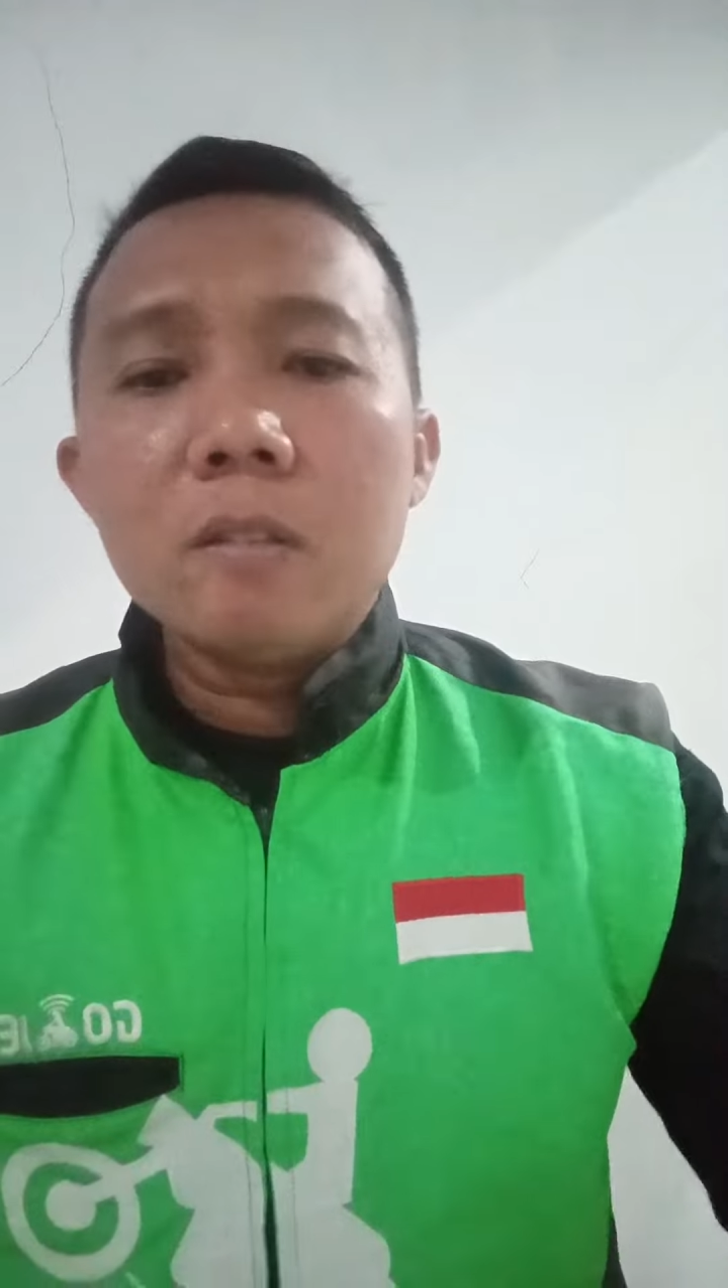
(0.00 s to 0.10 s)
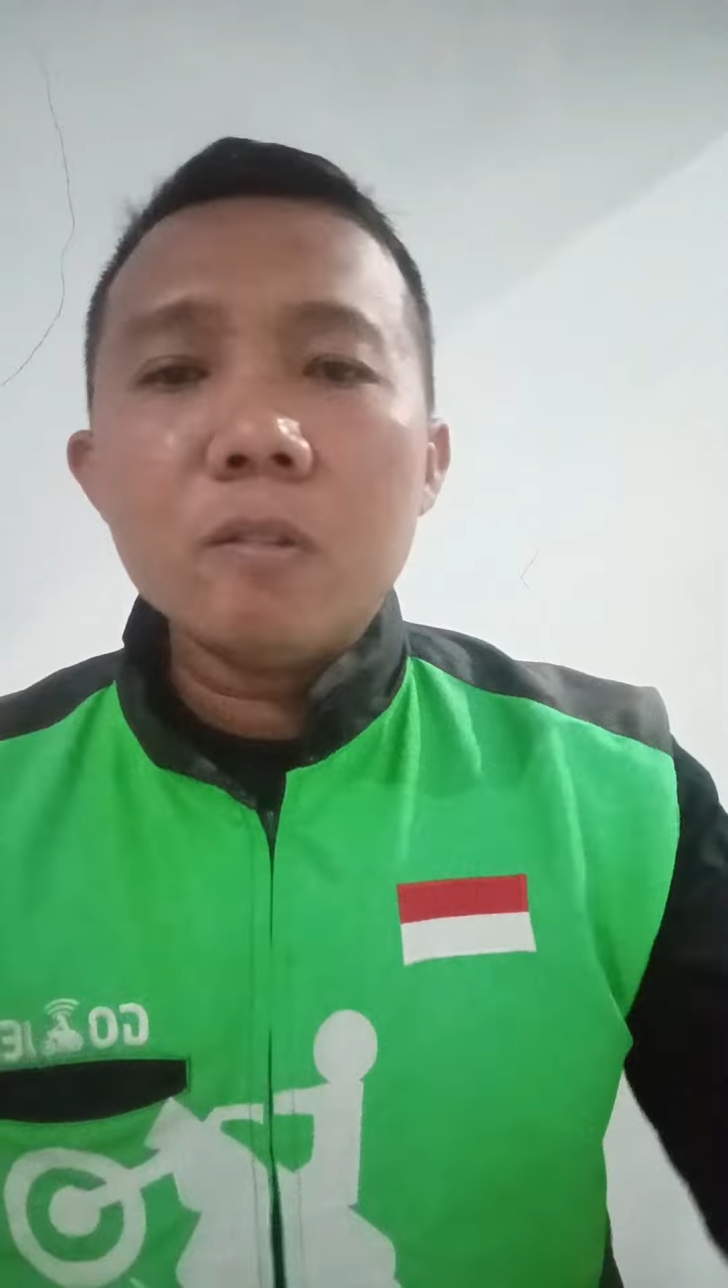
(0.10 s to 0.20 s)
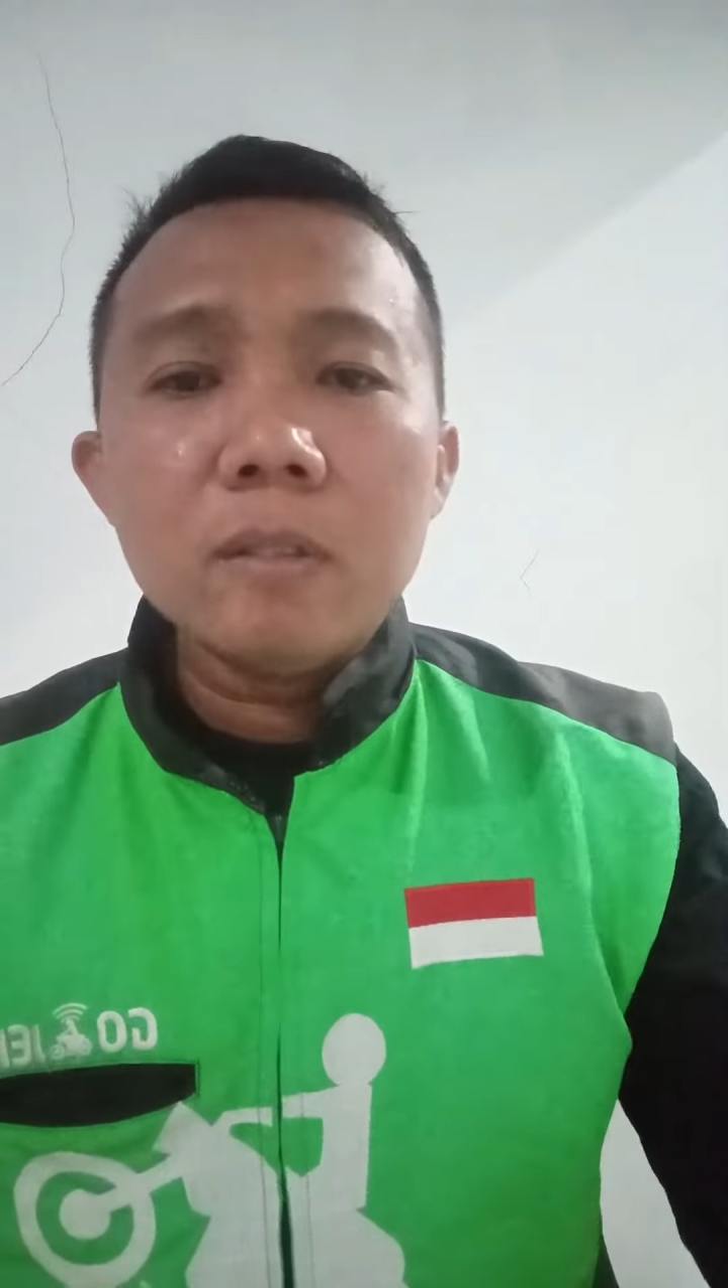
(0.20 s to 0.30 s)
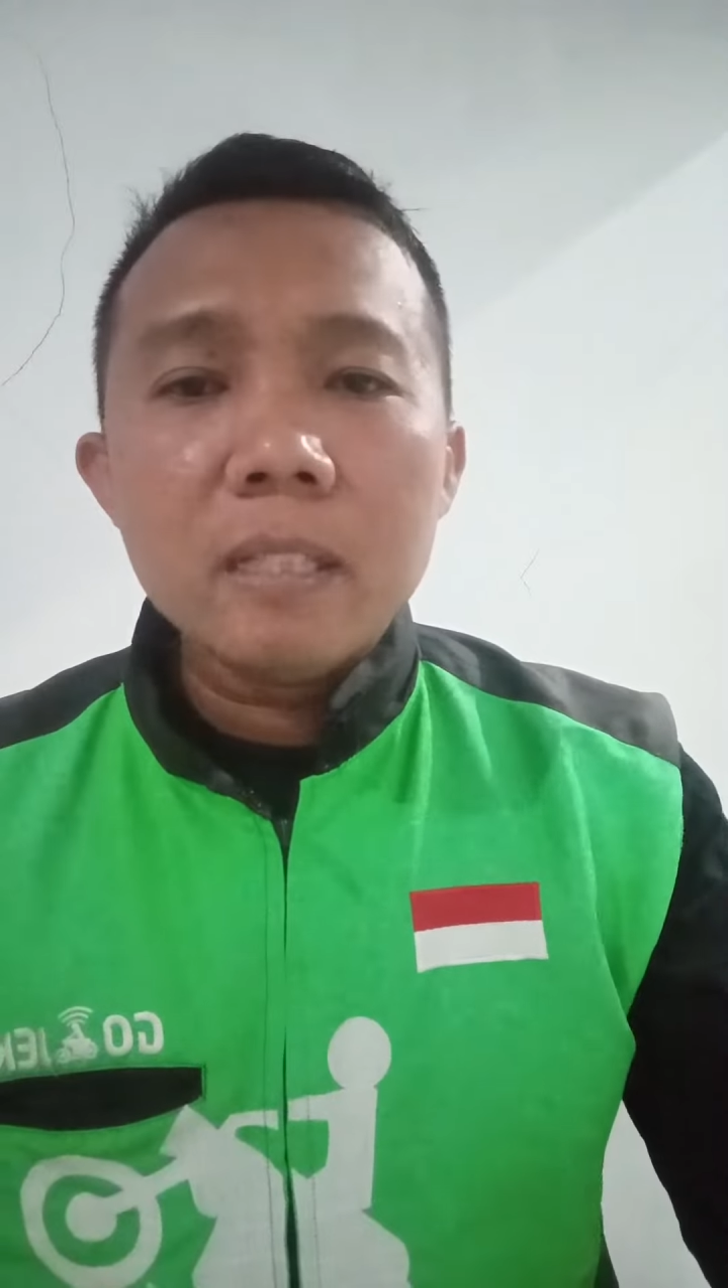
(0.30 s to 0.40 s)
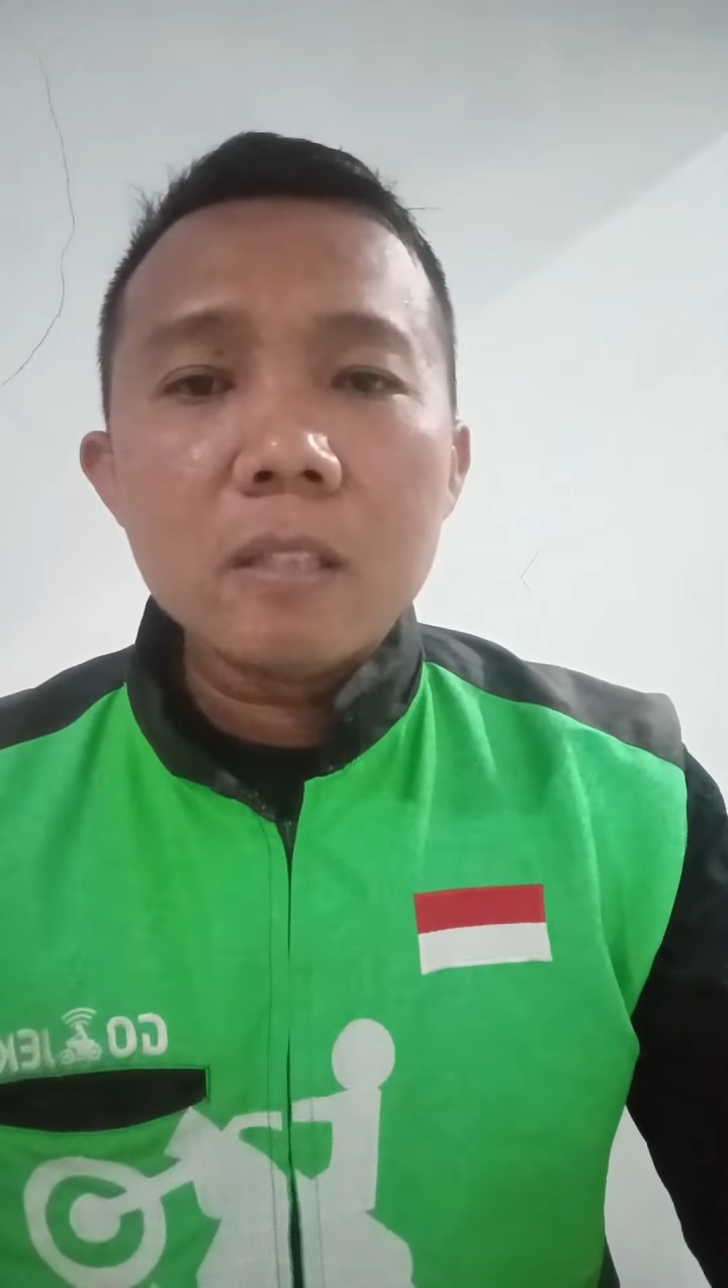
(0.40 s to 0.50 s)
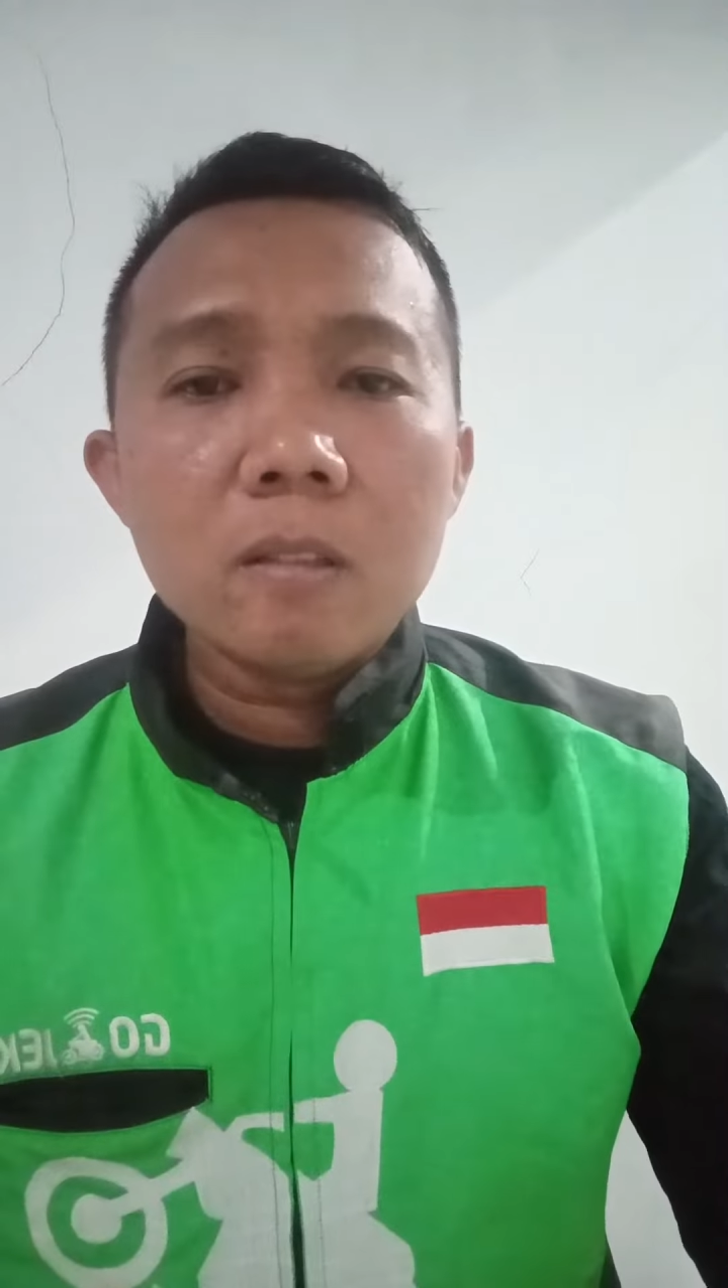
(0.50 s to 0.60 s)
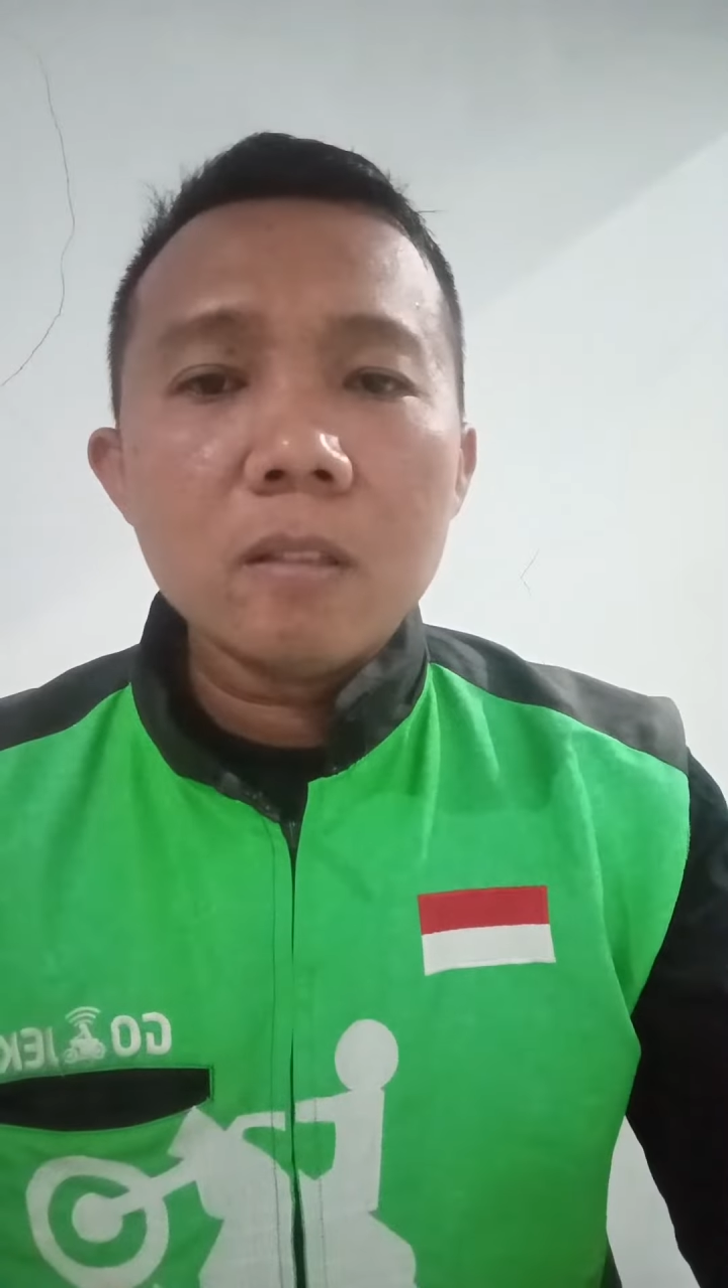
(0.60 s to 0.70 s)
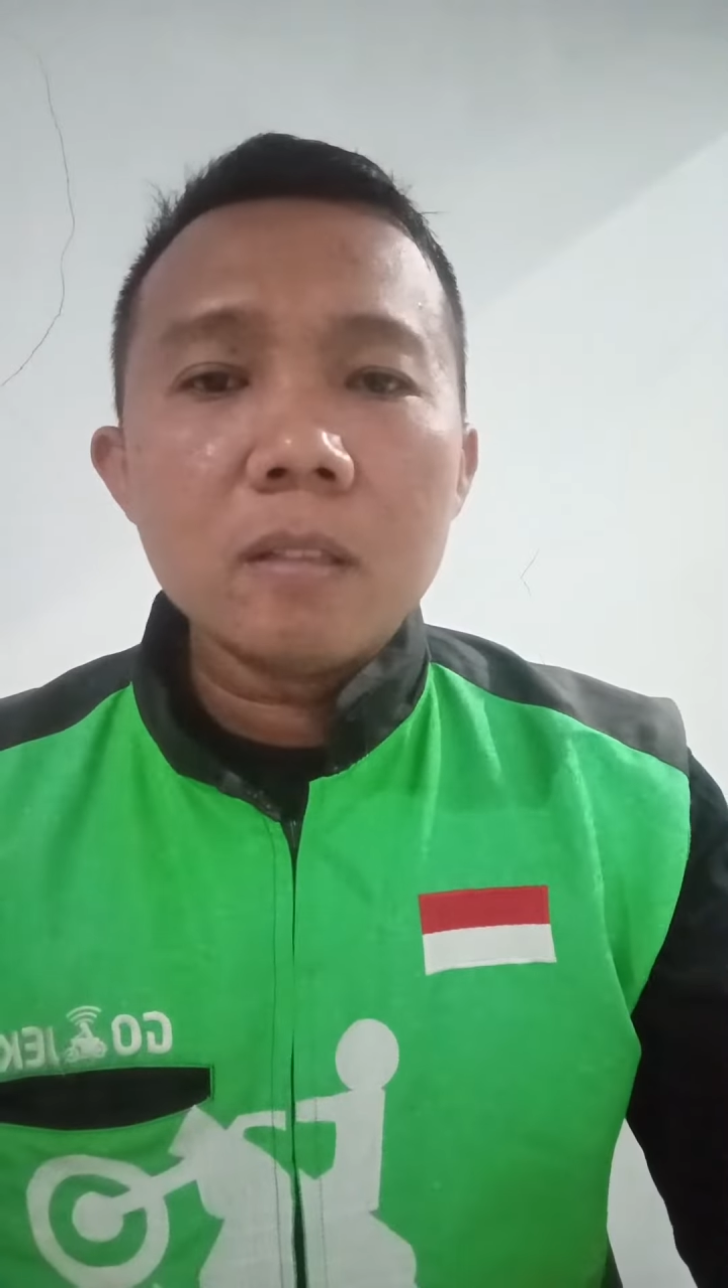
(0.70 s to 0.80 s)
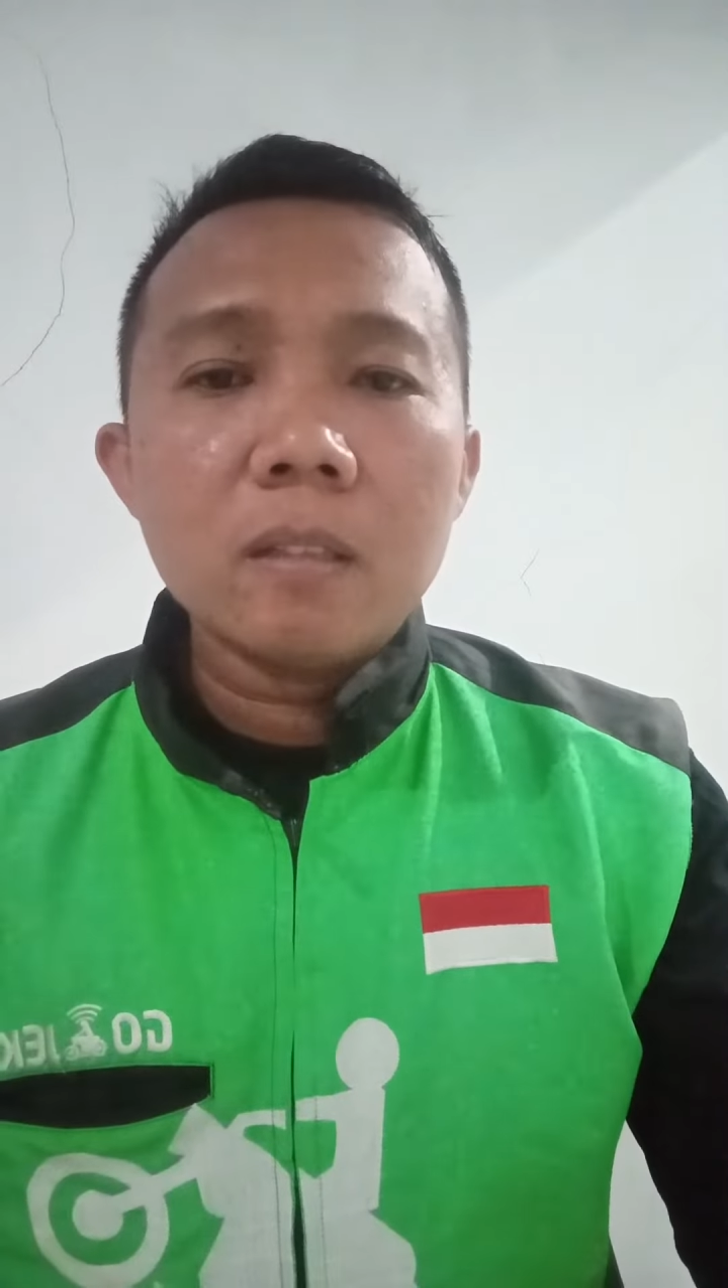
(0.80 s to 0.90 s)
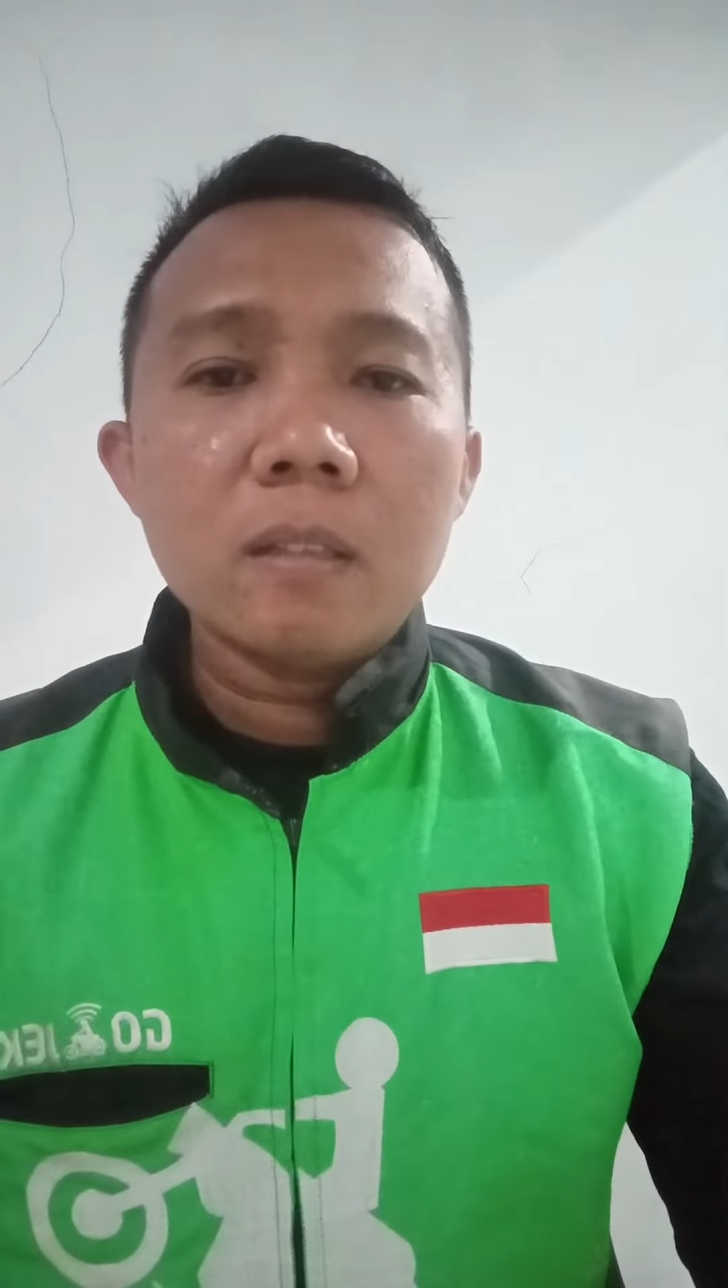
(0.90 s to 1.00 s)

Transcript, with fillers: judi slot